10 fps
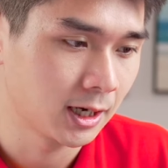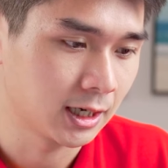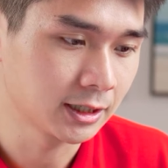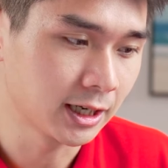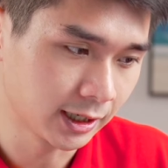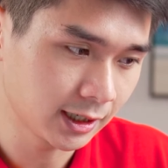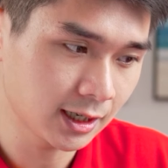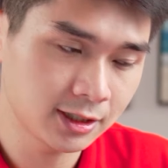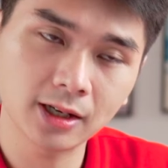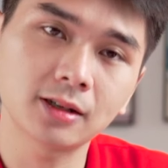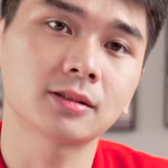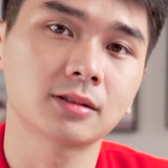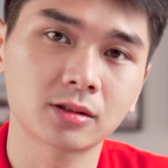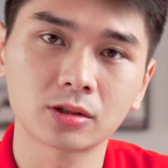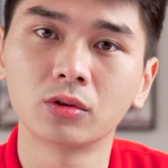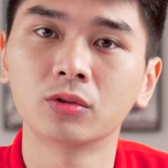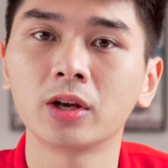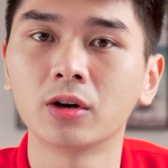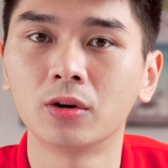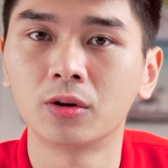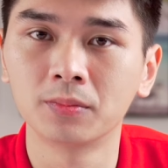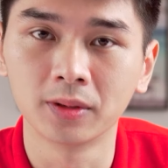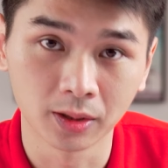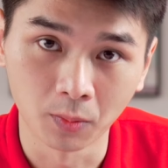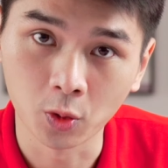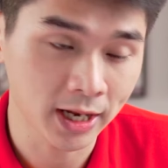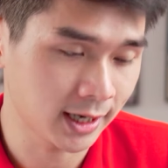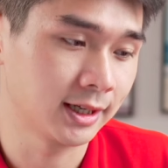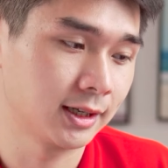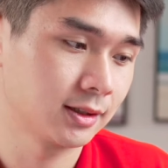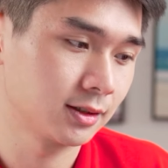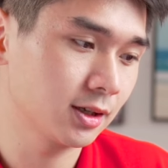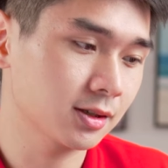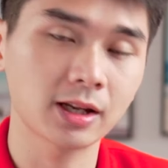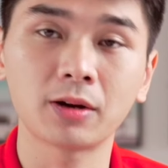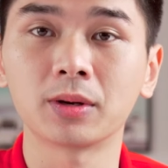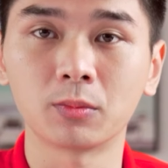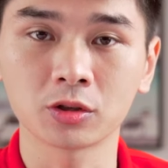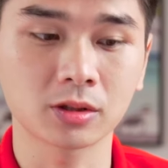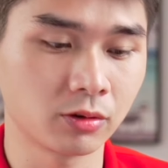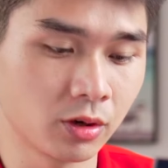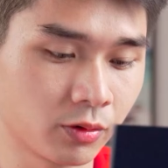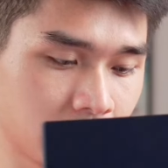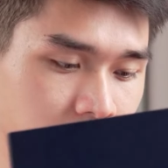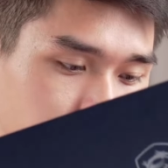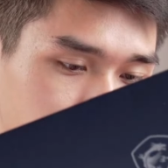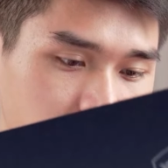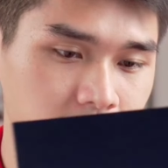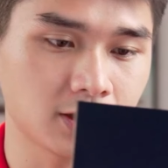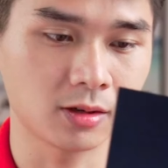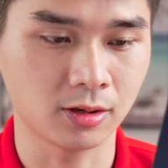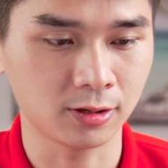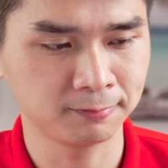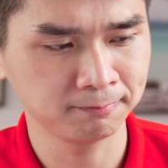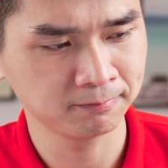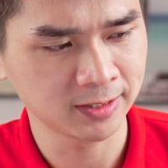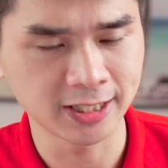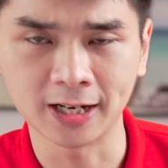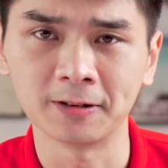À, điển hình như là chiếc Studio 14 này, chiếc Style 14 Studio này thì chúng ta sẽ có gì nhỉ?